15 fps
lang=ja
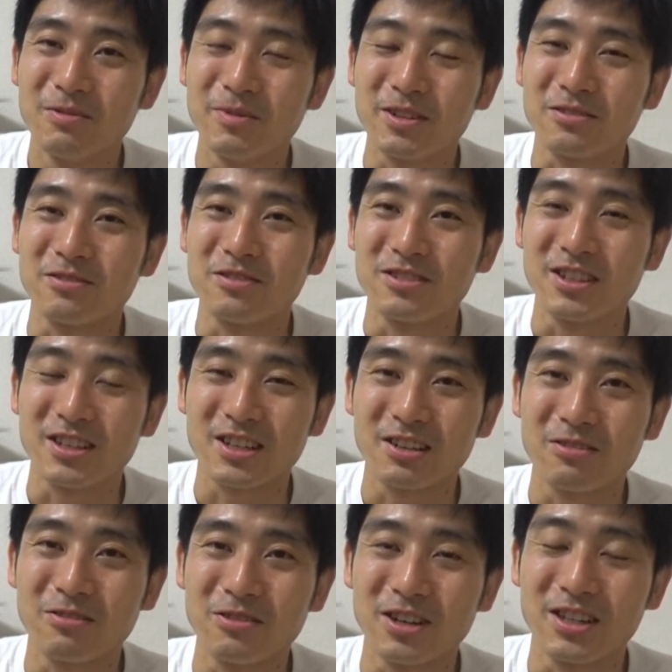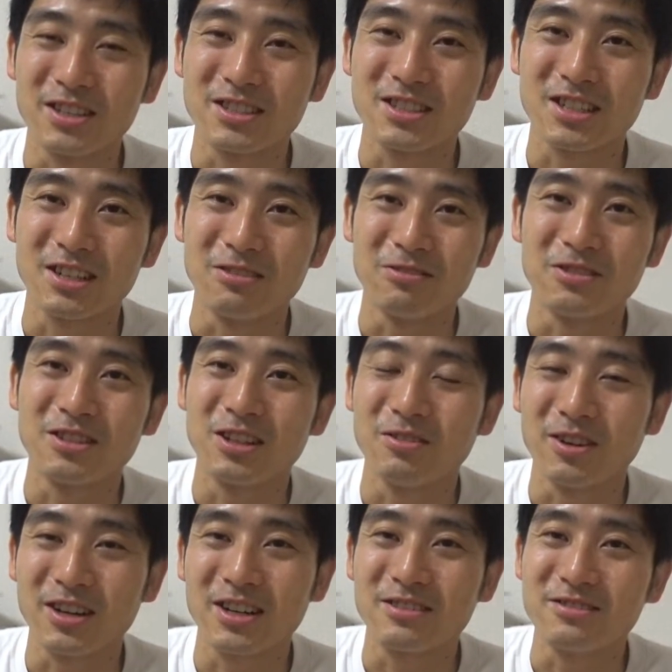まあそのね、過去の話から追って
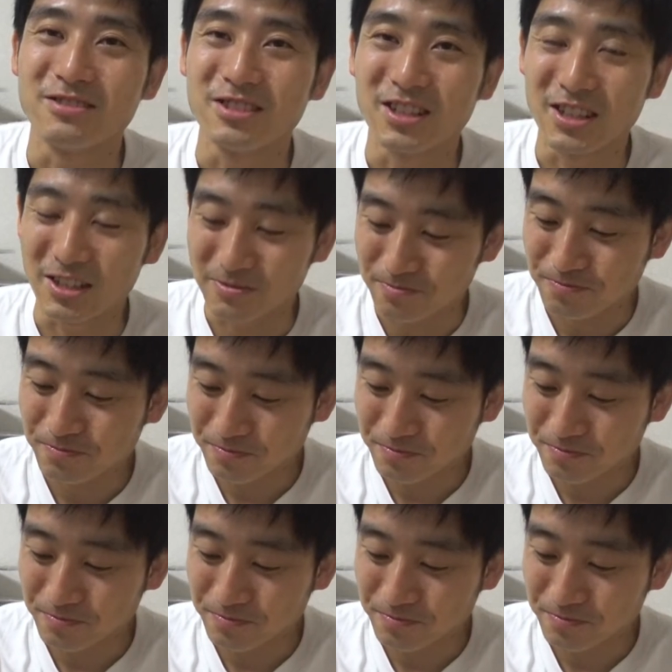わかるんで、